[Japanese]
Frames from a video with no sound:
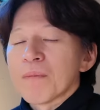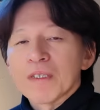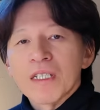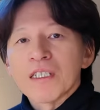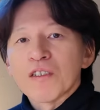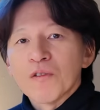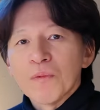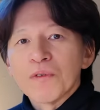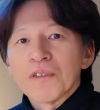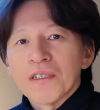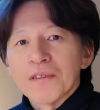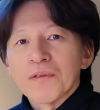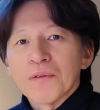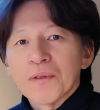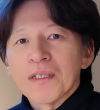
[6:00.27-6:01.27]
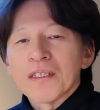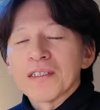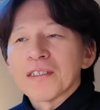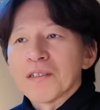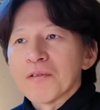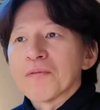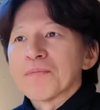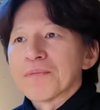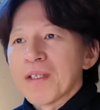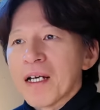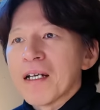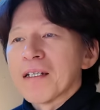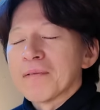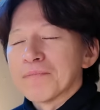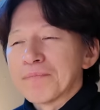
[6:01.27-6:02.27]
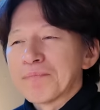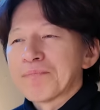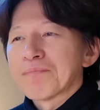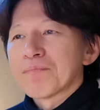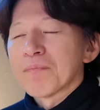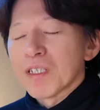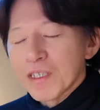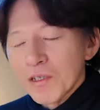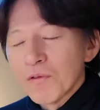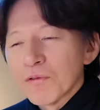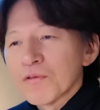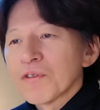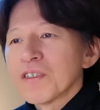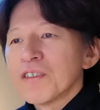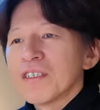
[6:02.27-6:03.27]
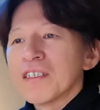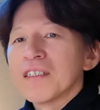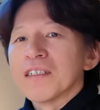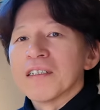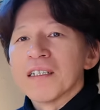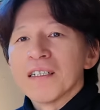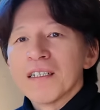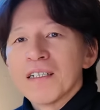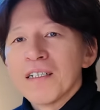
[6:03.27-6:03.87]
最近思ってるところなんですけどはい昨日本当にいい